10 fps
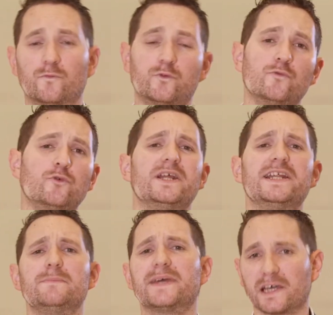Vous voulez
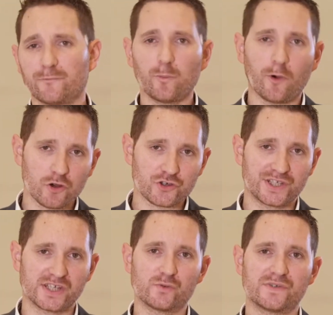libérer vos proches
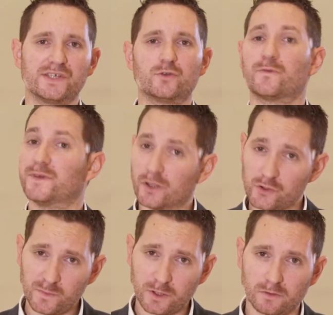des soucis de
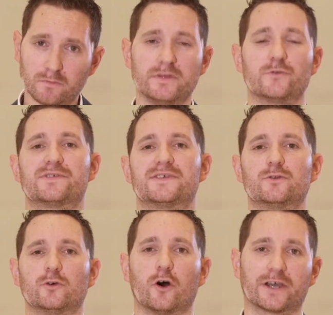financement, mais
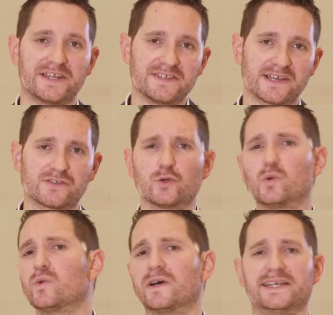aussi de
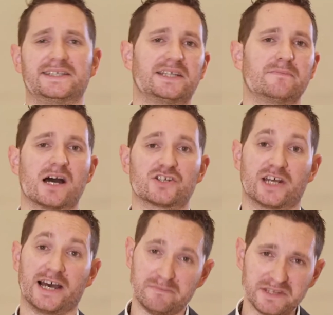l'organisation et des démarches
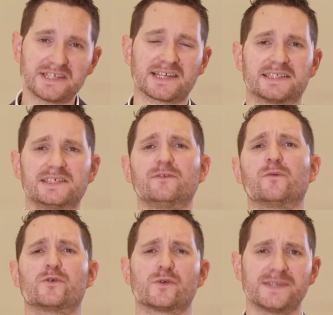administratives de
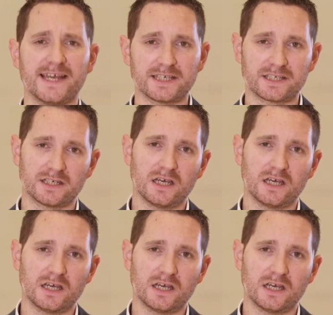vos obsèques